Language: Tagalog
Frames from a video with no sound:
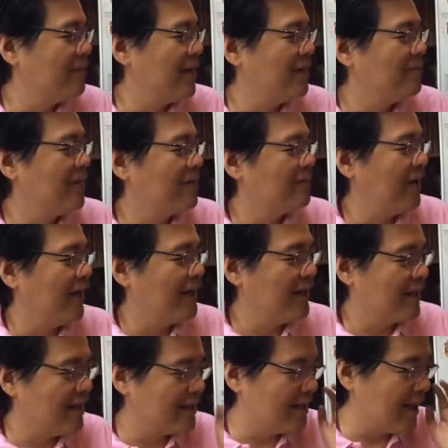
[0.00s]
Malamang
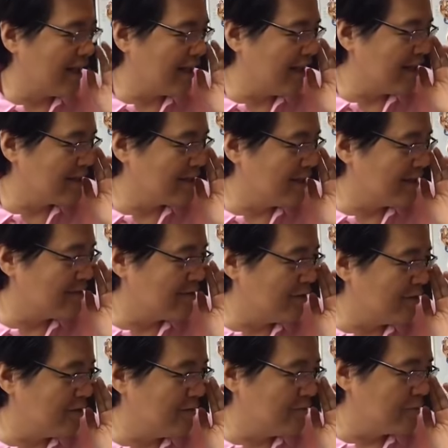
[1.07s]
panic attack lang siya.
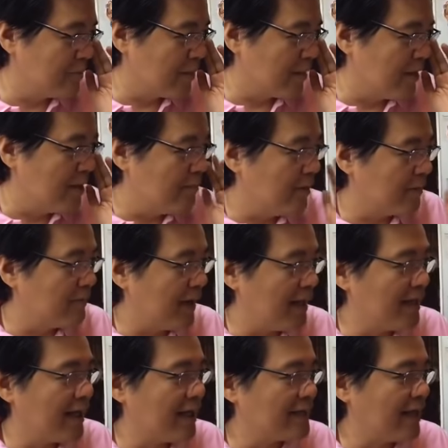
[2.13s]
So, pag
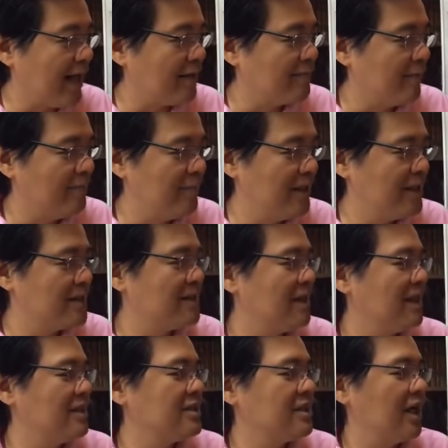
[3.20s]
panic attack, mabilis
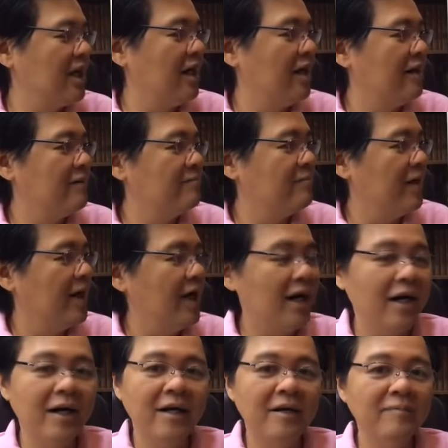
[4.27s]
lang siya
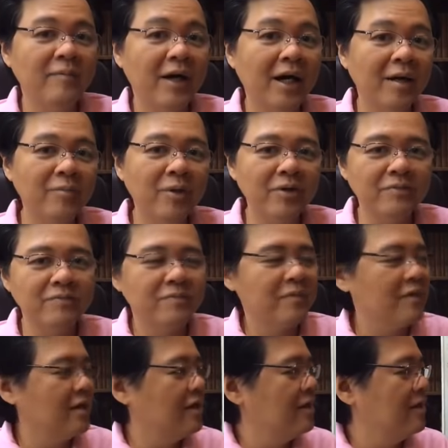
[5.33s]
ma- magamot.
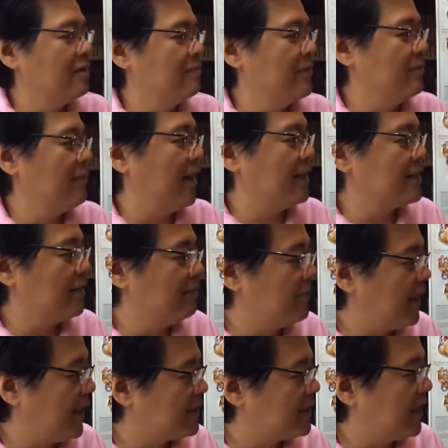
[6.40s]
May mga
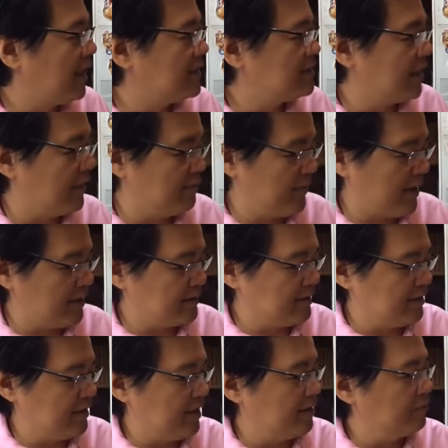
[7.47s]
tableta, tsaka para sa
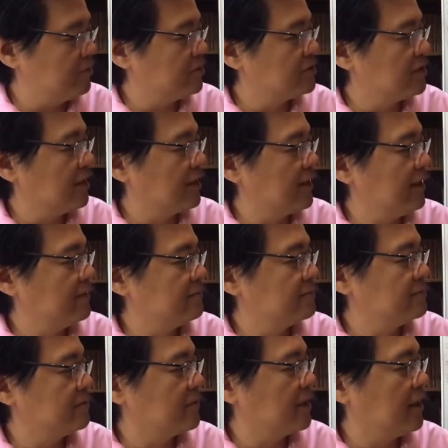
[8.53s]
nervous lang yan.
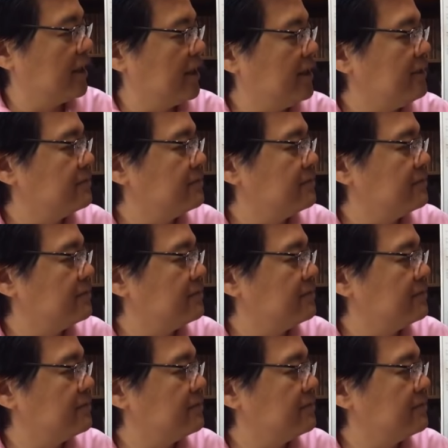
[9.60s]
Okay?